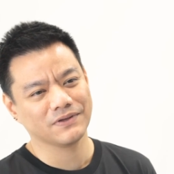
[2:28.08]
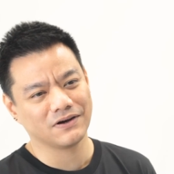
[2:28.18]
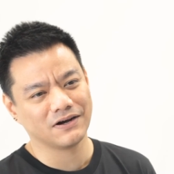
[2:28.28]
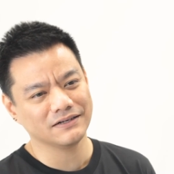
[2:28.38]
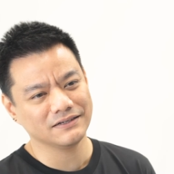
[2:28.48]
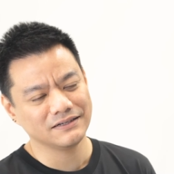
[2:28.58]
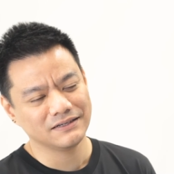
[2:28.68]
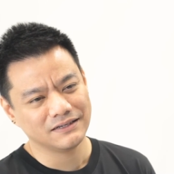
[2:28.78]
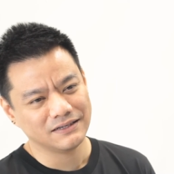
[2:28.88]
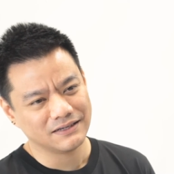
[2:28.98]
คอร์ส
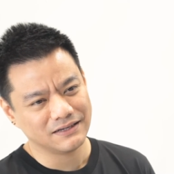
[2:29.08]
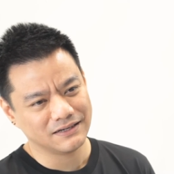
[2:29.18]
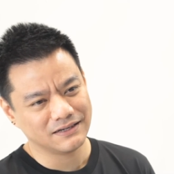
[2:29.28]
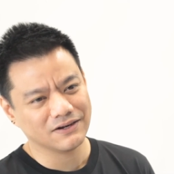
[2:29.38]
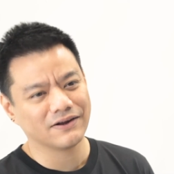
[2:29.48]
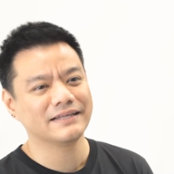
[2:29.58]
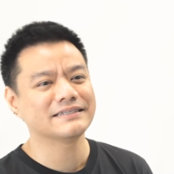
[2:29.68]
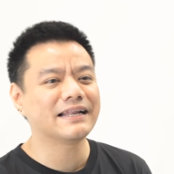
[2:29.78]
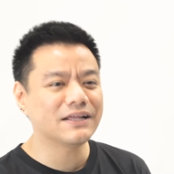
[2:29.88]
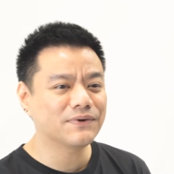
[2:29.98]

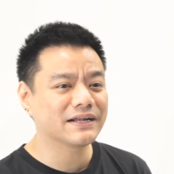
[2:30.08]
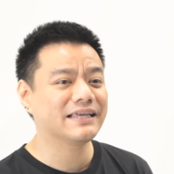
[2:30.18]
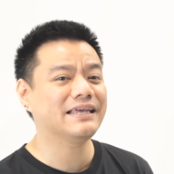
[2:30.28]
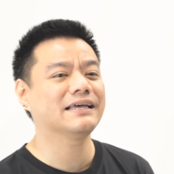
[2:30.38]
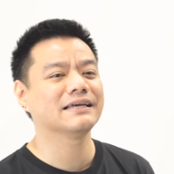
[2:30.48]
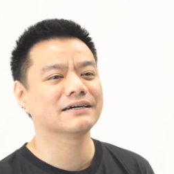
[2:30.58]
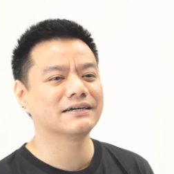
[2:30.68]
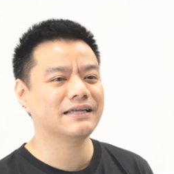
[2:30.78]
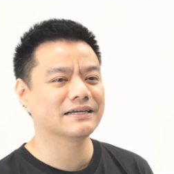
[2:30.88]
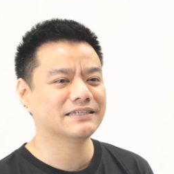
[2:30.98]
Connection Networking ก็
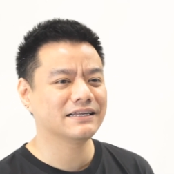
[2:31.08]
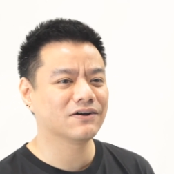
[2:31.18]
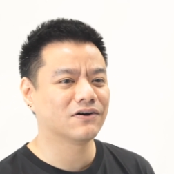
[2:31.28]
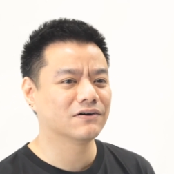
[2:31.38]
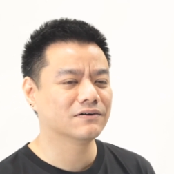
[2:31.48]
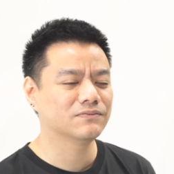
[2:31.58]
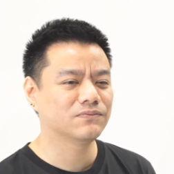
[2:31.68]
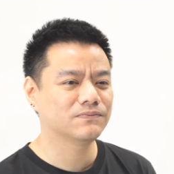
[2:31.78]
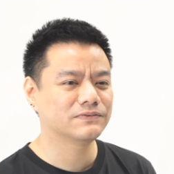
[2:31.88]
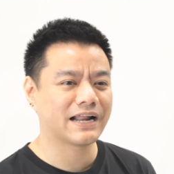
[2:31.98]
อย่างเช่นของ
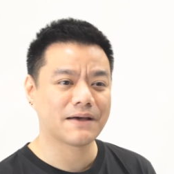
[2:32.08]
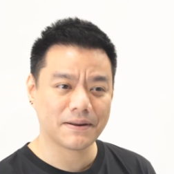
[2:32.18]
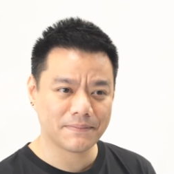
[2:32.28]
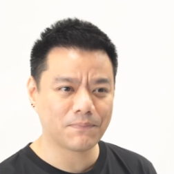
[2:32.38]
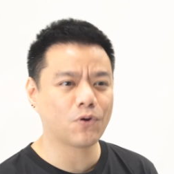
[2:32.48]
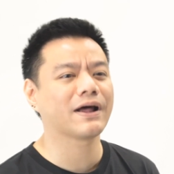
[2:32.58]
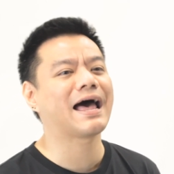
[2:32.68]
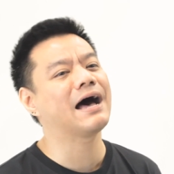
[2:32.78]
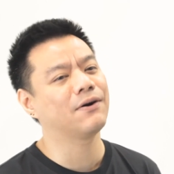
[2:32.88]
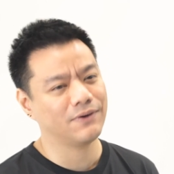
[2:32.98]
สถาบันพระปกเก
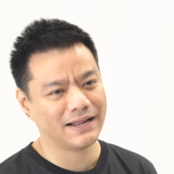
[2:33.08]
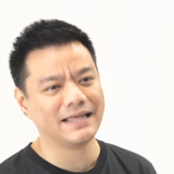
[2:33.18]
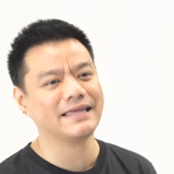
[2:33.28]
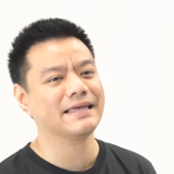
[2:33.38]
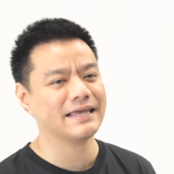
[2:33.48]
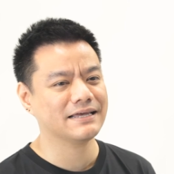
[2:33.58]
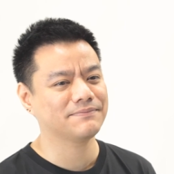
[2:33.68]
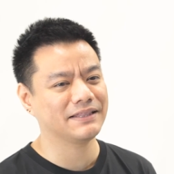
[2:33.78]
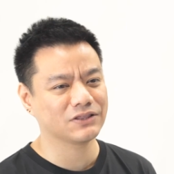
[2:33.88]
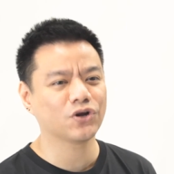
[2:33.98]
ล้าอะไรอย่างเงี้ย
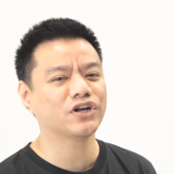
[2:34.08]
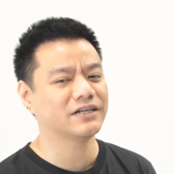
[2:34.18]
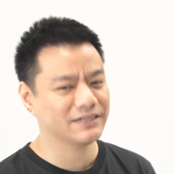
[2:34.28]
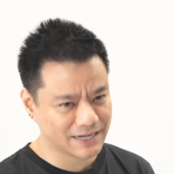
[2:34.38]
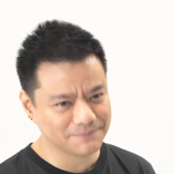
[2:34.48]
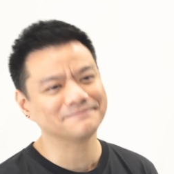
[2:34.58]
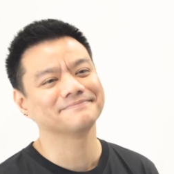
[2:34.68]
เป็นต้นครับ